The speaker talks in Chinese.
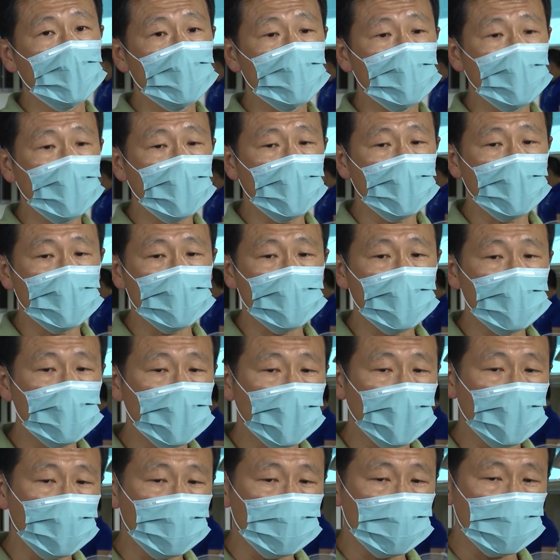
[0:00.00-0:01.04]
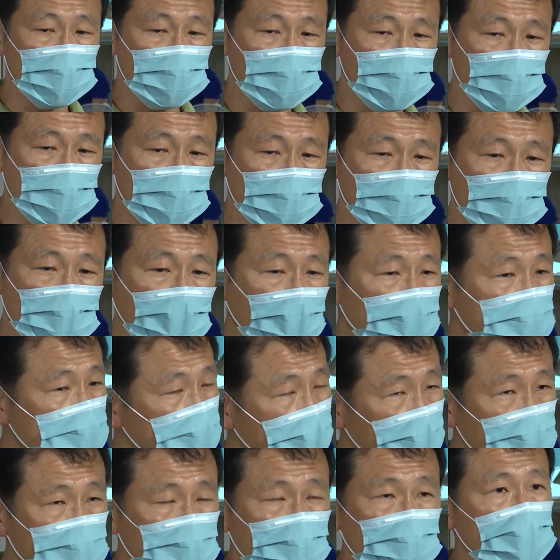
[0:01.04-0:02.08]
所以现在是大
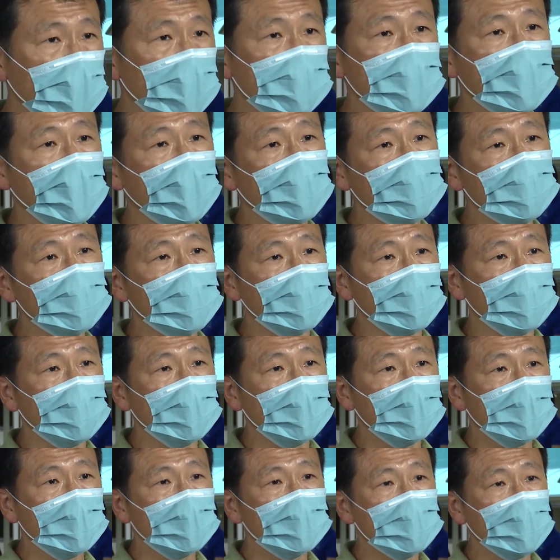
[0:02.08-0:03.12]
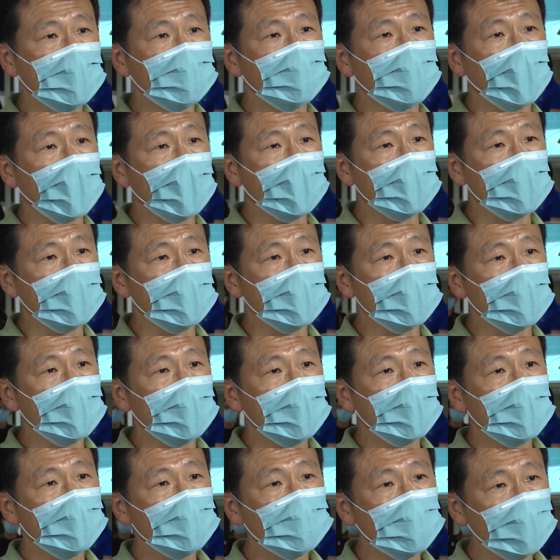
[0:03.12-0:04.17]
家都在着手设法的
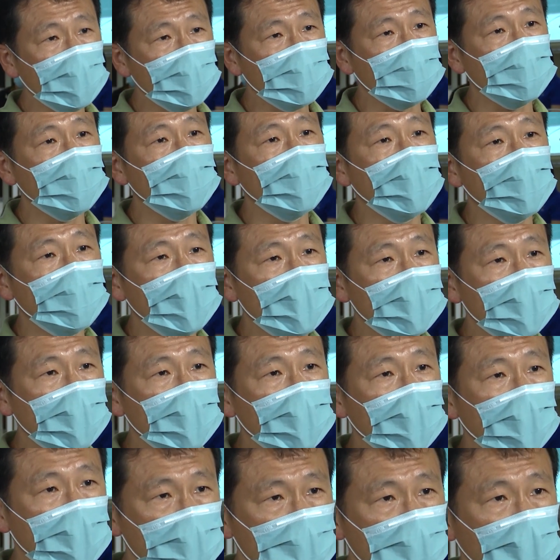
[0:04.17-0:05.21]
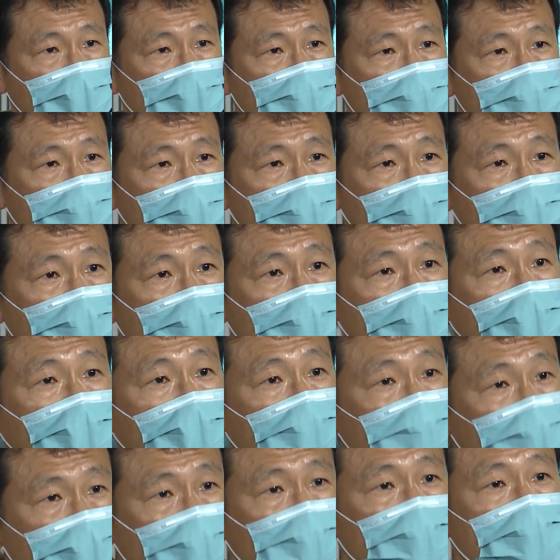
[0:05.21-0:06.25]
说服我们的年长者，
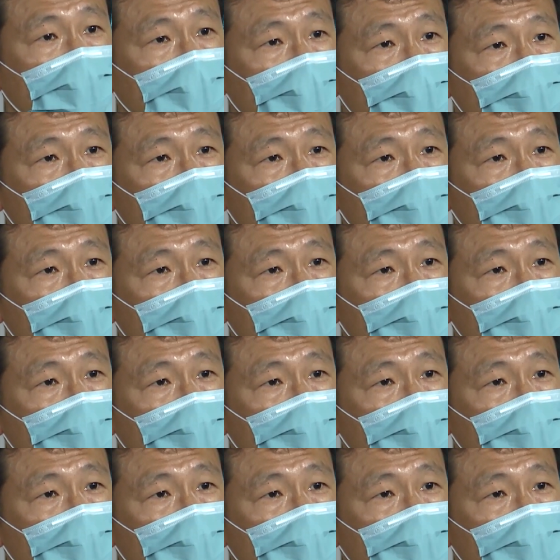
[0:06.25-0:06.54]
还没有接